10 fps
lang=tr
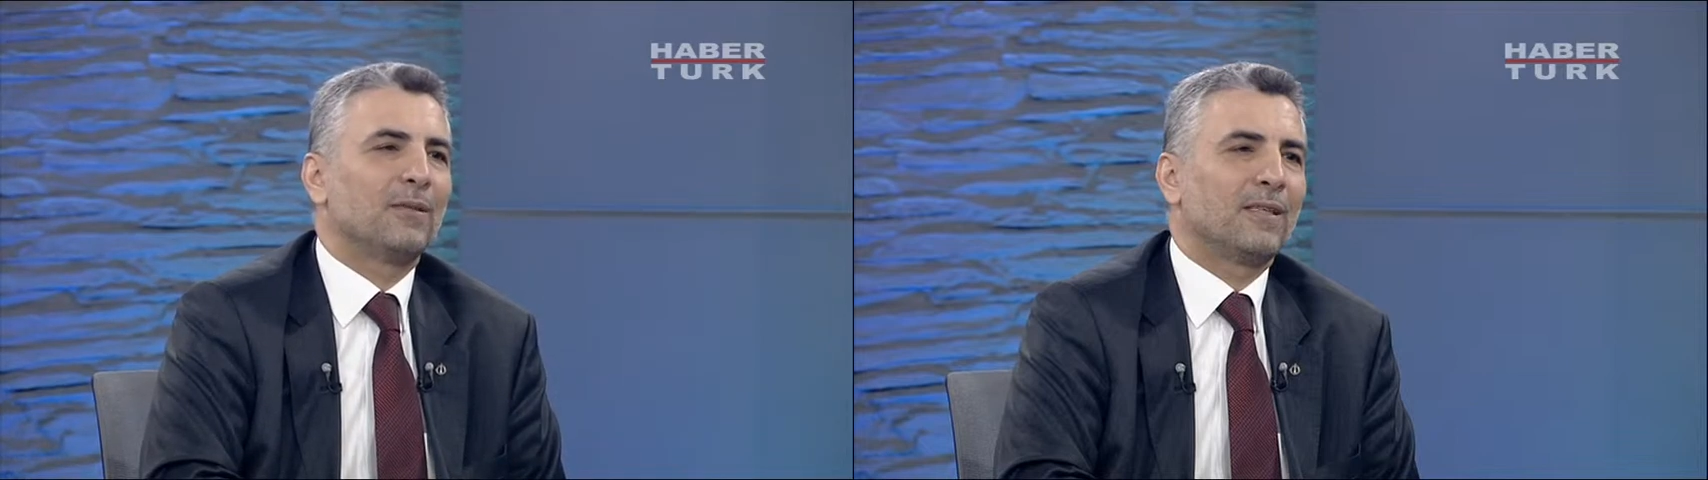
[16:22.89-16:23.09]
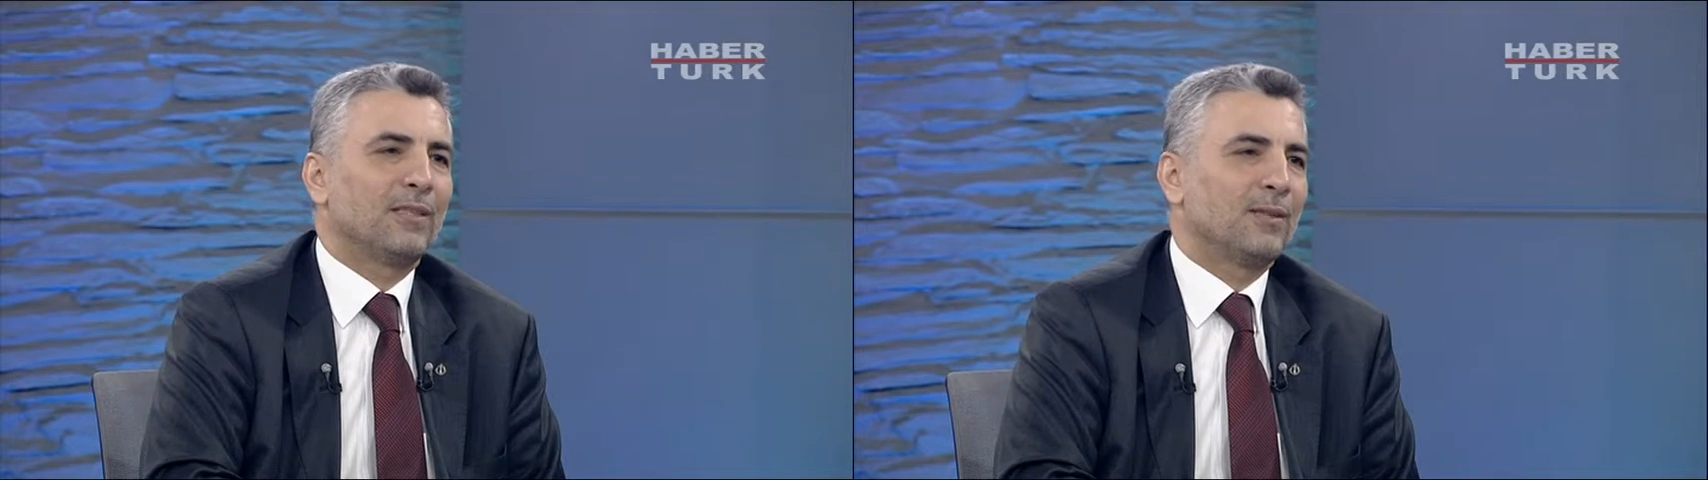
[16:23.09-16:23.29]

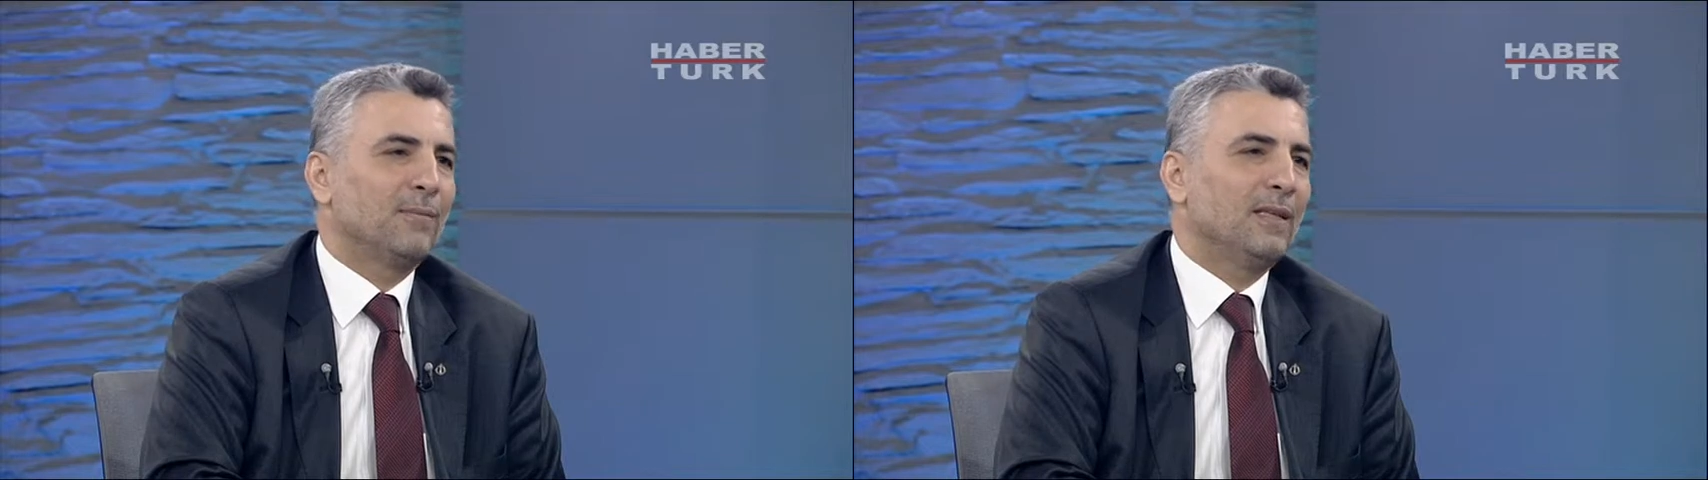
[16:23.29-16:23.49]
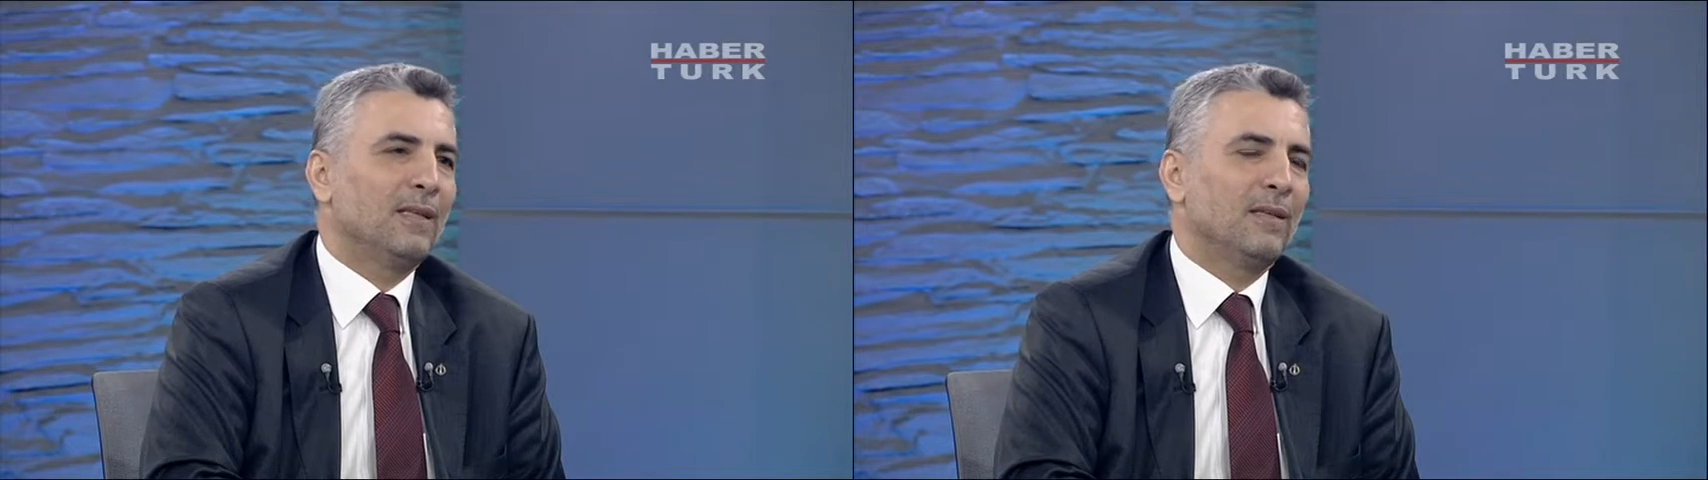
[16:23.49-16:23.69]

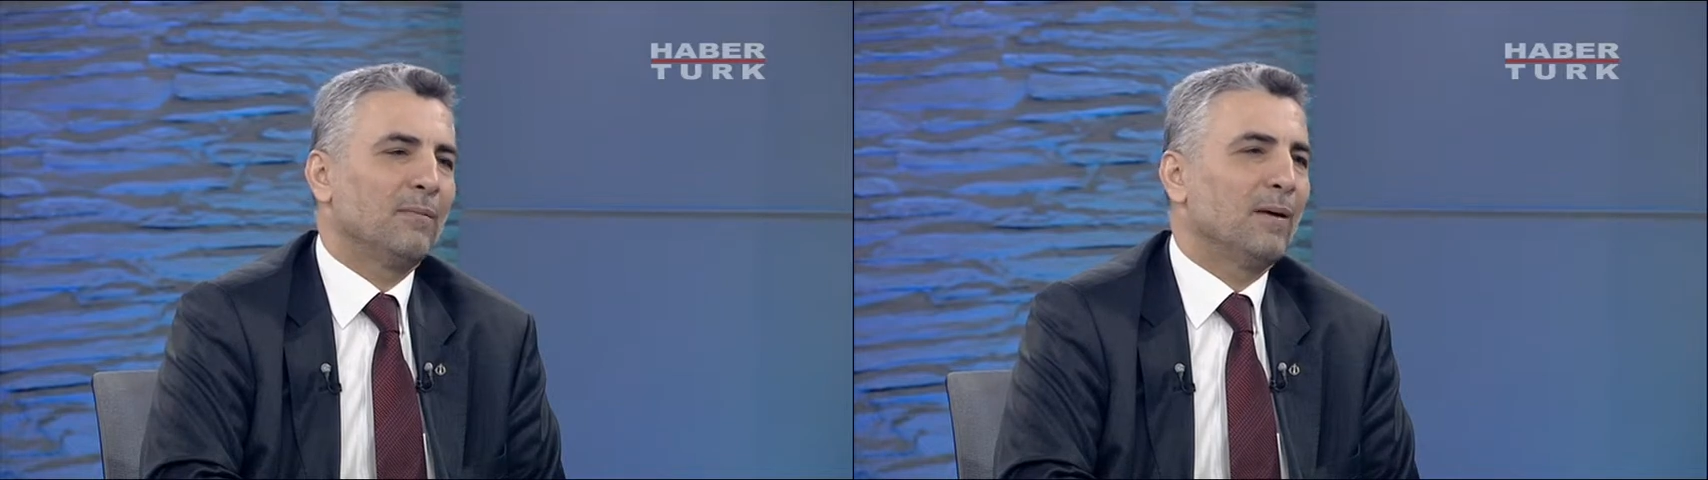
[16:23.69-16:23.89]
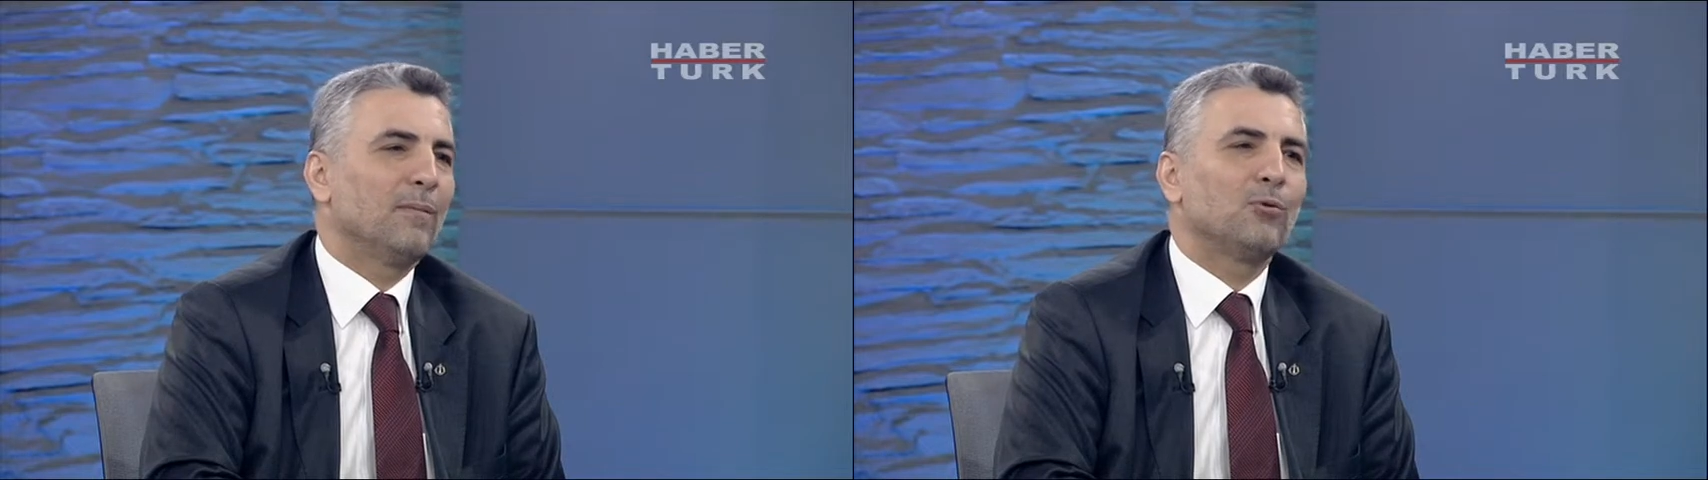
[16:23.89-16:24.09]
seçim değil.
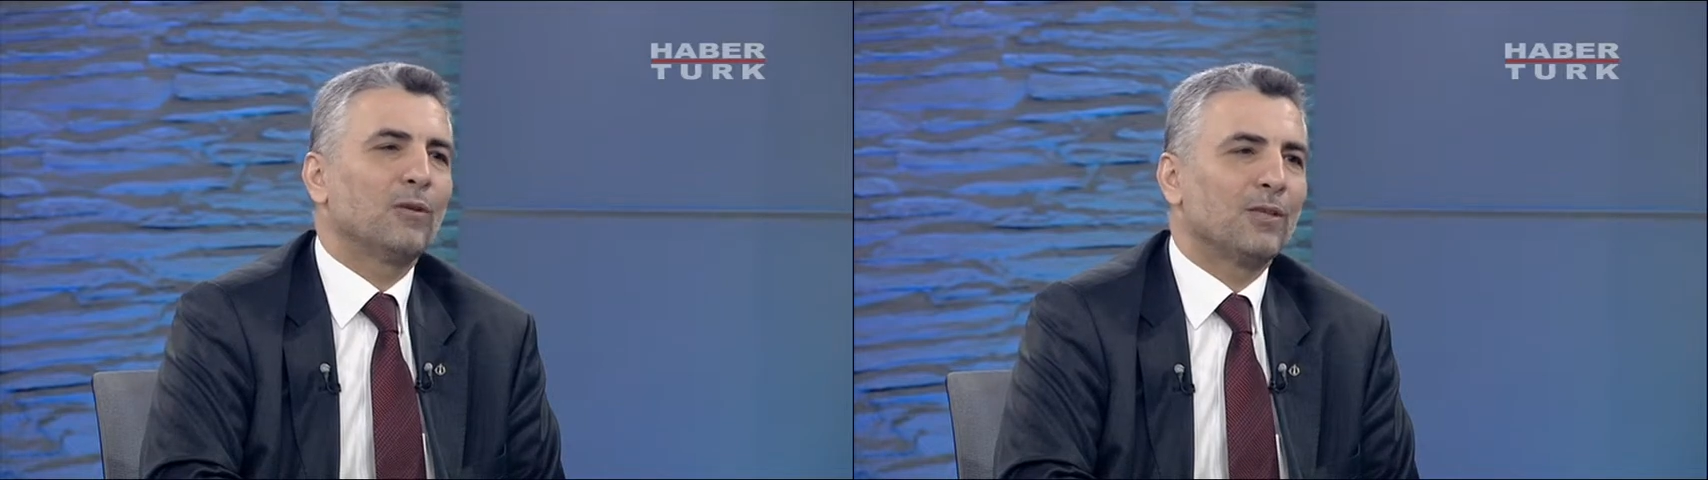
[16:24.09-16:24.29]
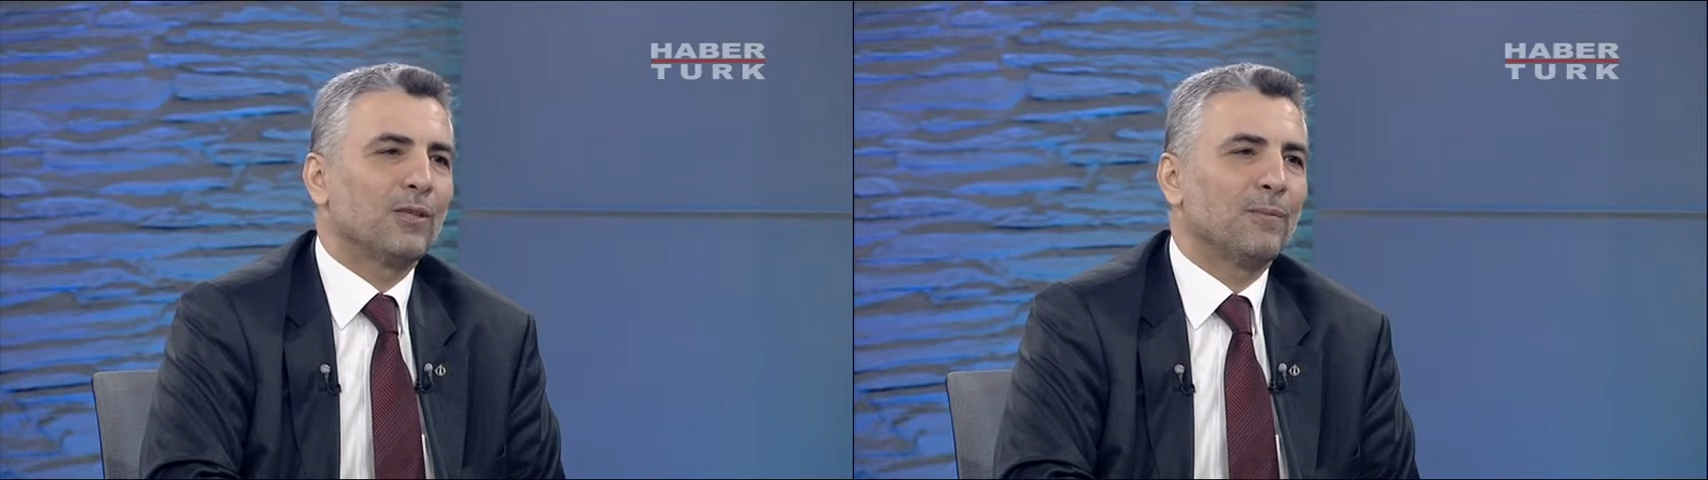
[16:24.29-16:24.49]
Ben bu
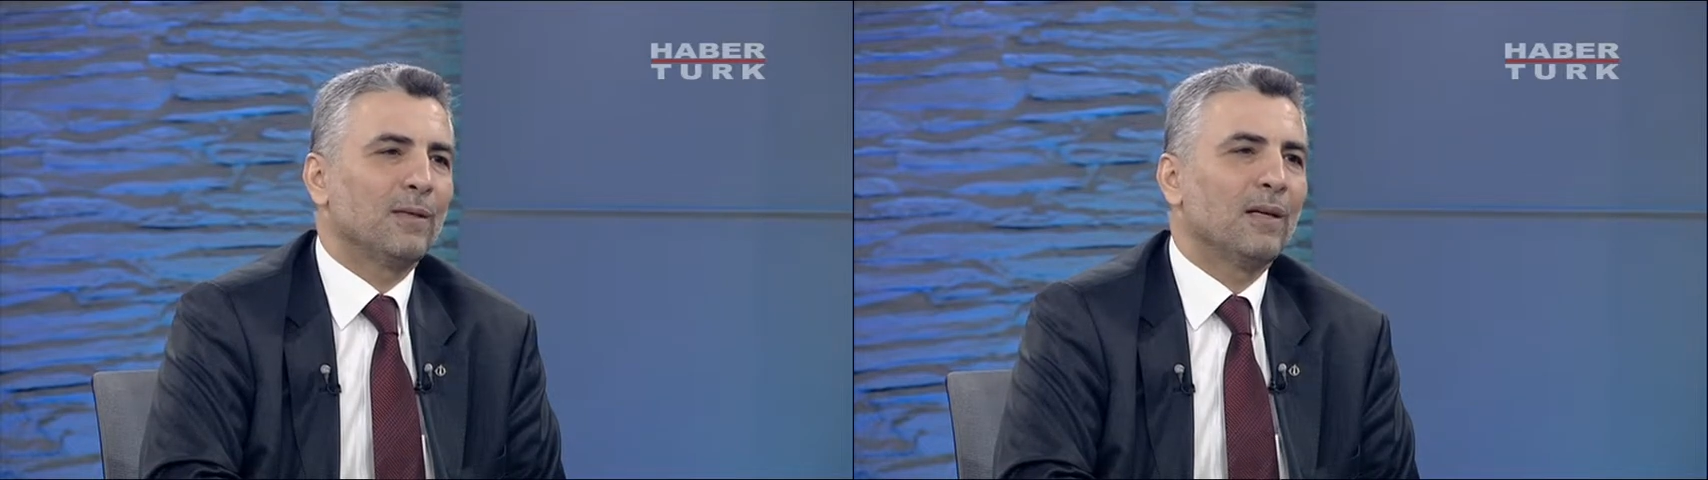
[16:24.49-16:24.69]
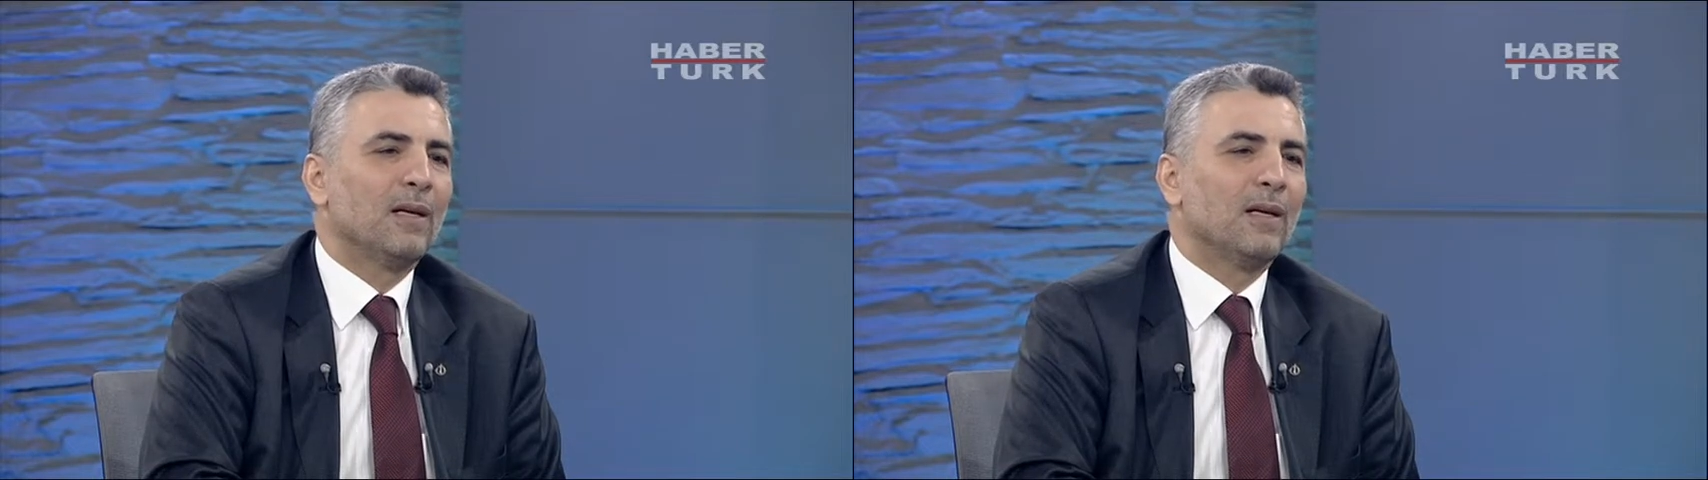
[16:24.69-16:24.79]
seçimi